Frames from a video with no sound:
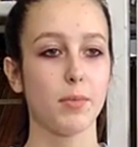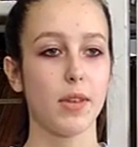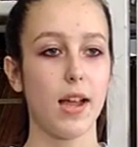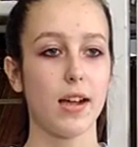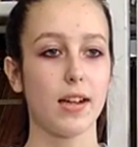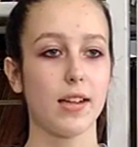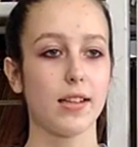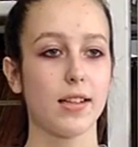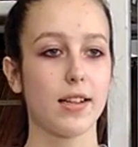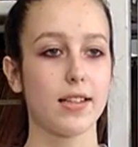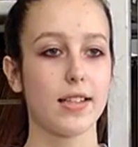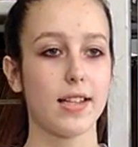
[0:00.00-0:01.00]
плакали,
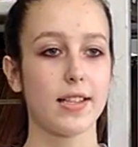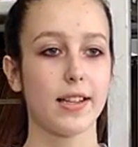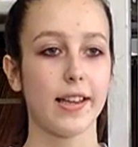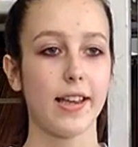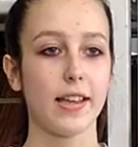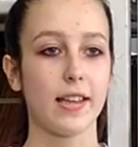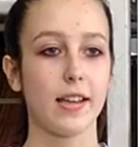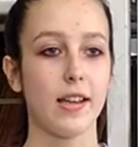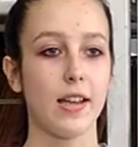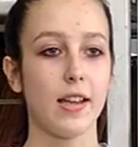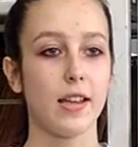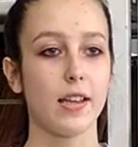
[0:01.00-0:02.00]
как дети реки,
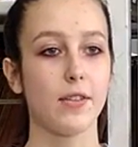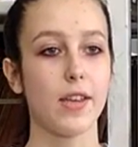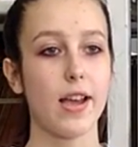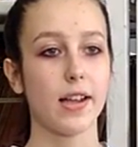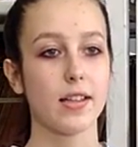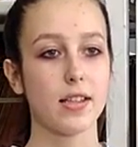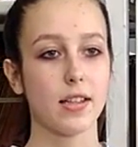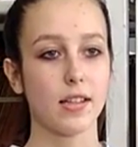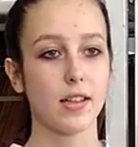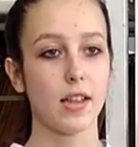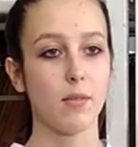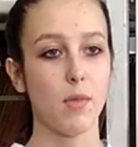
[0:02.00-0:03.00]
и в ярости
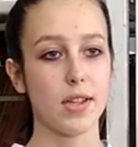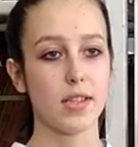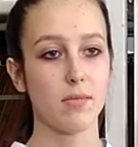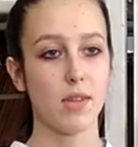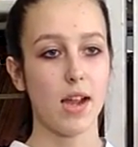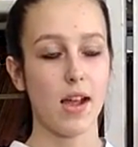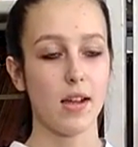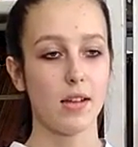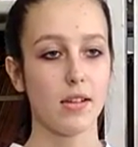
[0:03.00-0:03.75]
рыдала мать земля.